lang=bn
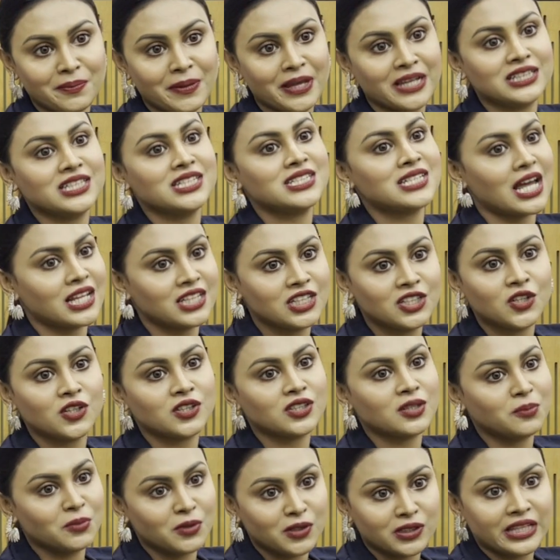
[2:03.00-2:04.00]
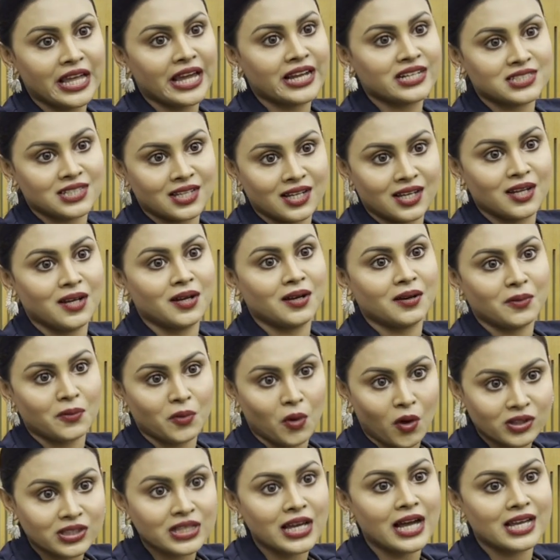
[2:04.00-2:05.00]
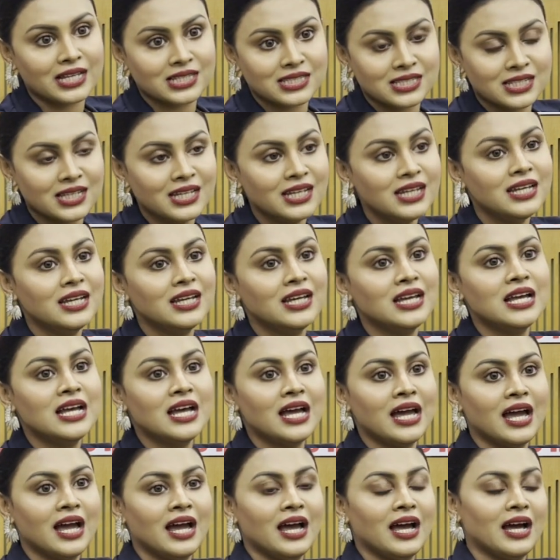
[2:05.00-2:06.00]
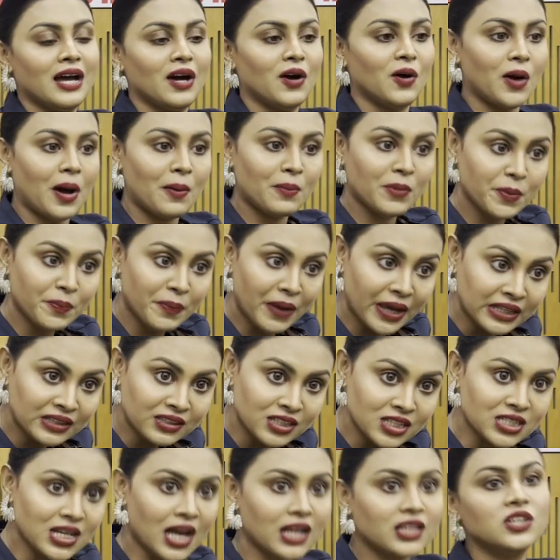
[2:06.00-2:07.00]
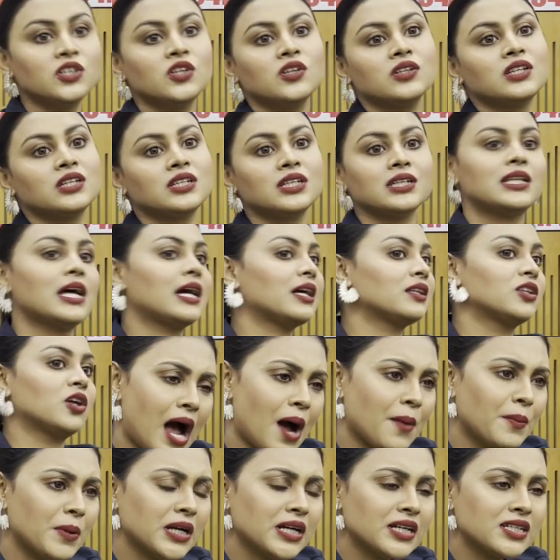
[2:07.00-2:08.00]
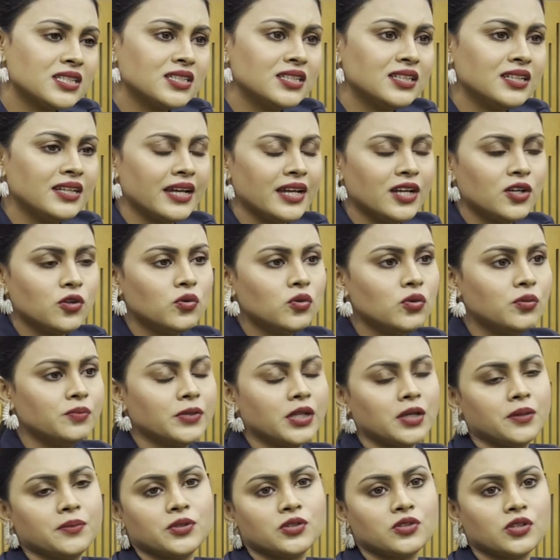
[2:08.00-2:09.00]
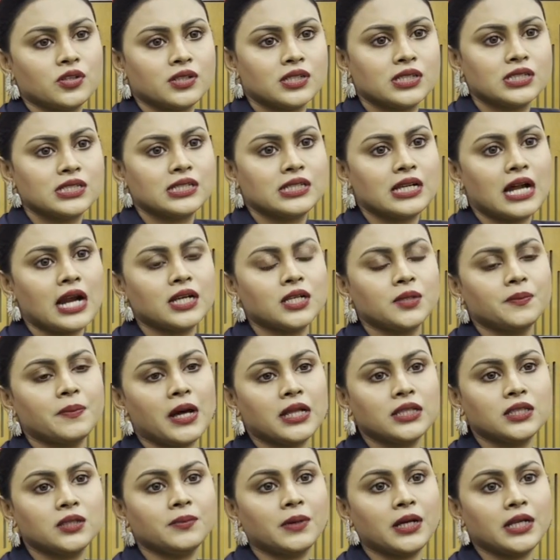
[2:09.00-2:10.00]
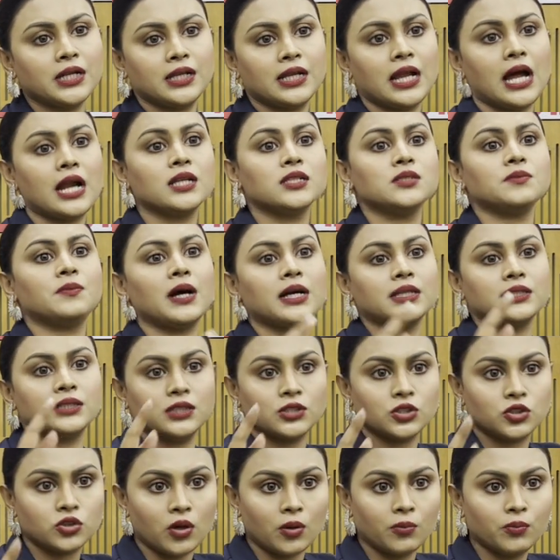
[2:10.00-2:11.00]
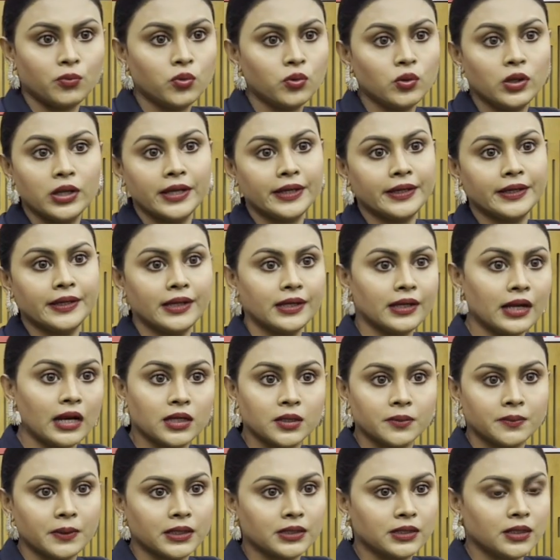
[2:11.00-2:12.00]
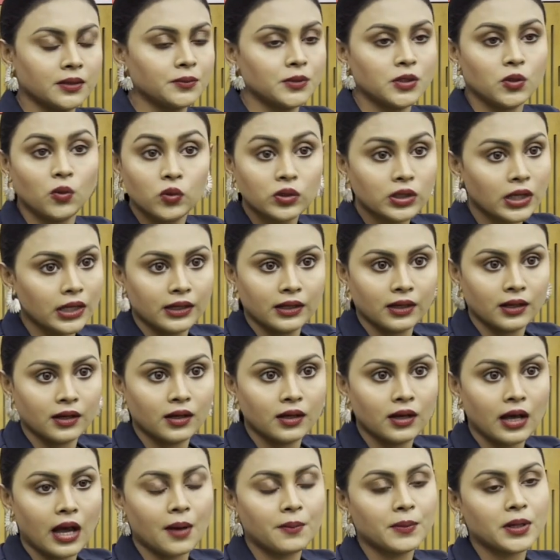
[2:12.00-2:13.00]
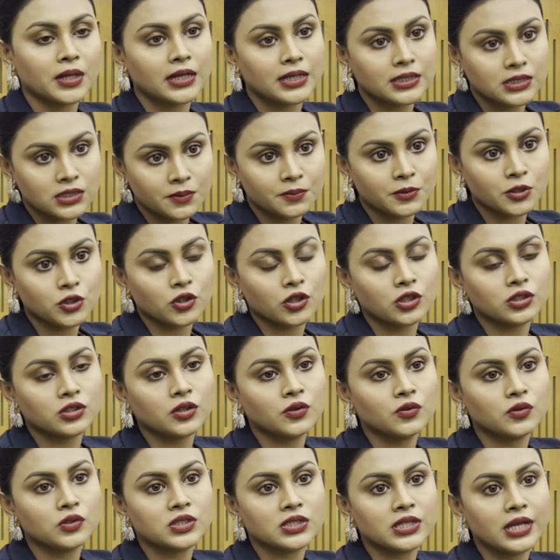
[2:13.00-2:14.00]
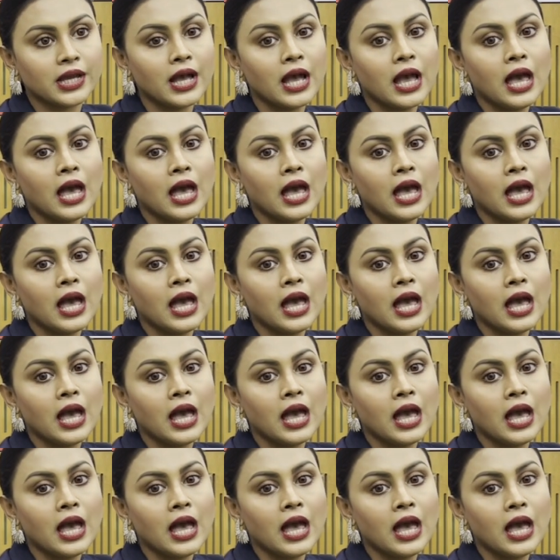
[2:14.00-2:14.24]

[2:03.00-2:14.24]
ব্যক্তি স্বাধীনতা বলতে একটা কথা আছে আমার ব্যক্তি স্বাধীনতাটা থাকতো আমার কাছে এরকম না বিষয়টা যে নারীবাদী মানে নারীবাদী সব ভুলে গিয়ে নারীবাদী আমি ওটা না আমার আচ্ছা। কাছে বিষয়টা হচ্ছে